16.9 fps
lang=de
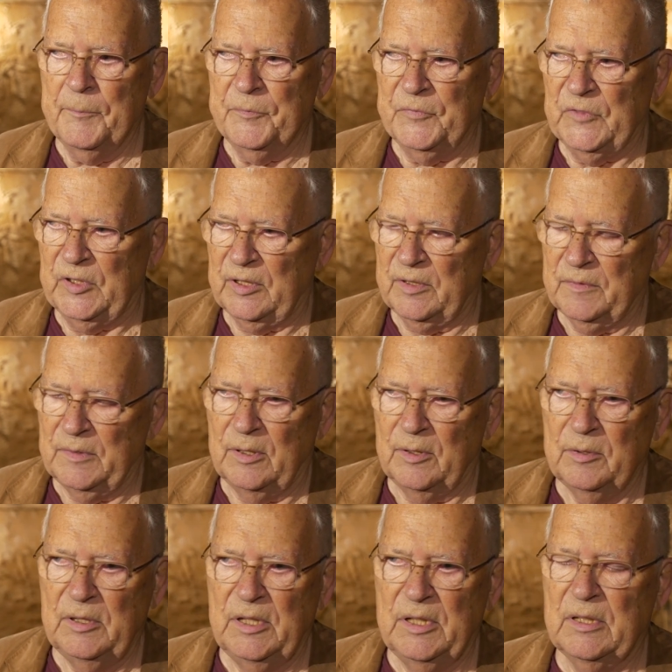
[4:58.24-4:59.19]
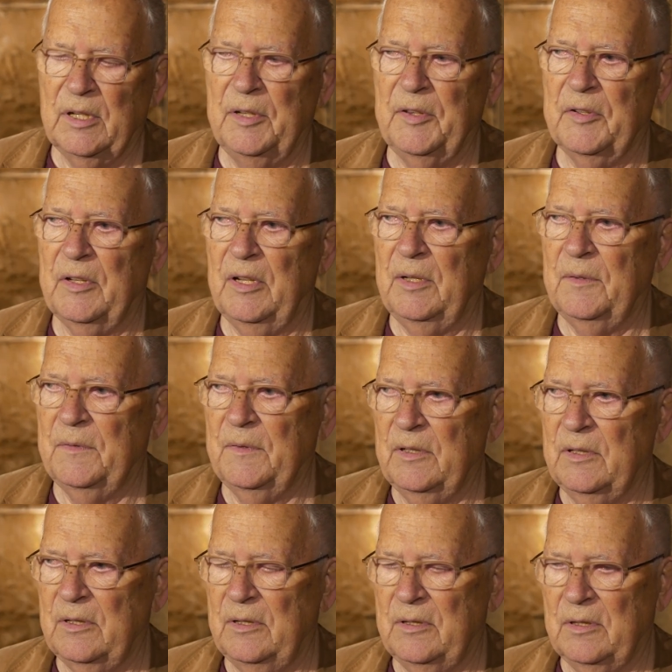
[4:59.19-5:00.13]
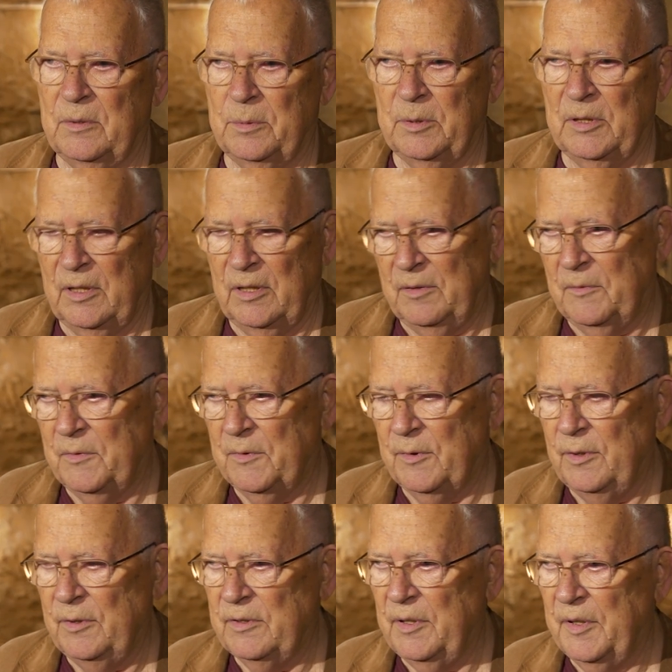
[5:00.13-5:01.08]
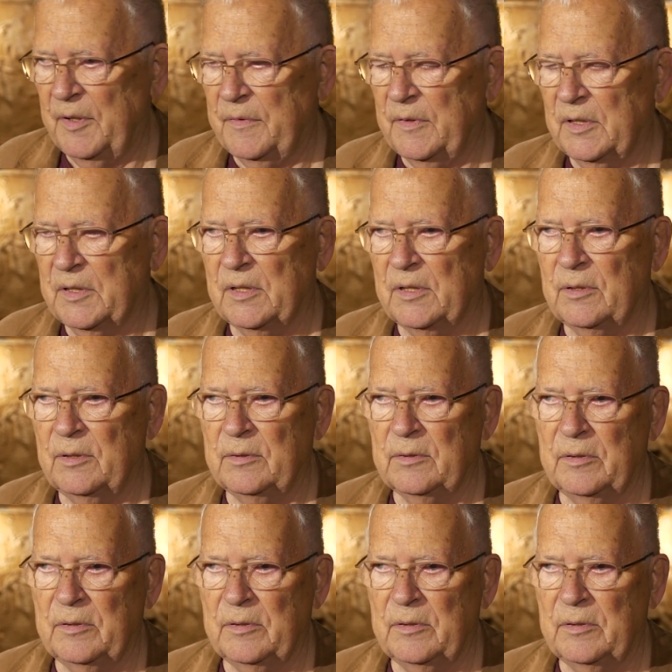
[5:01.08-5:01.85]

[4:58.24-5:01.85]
Und das war auch nicht ganz einfach. Ich habe einen Freund ins Vertrauen